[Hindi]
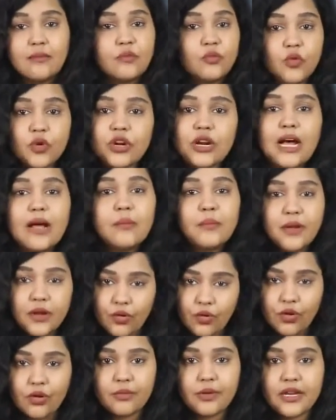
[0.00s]
बुरा
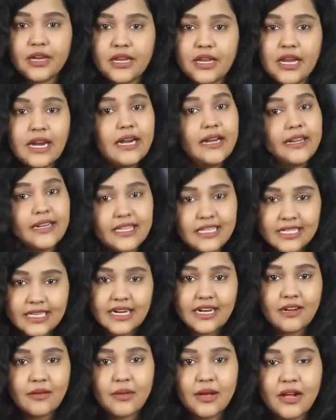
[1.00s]
बिल्कुल भी नहीं है
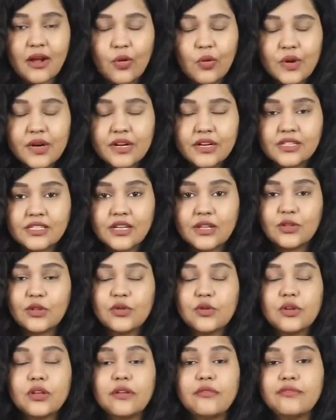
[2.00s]
डिसेंट में काउंट कर
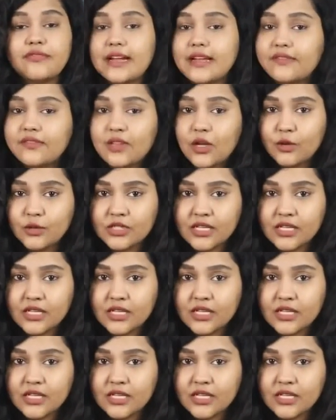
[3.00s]
सकते हो क्योंकि 5000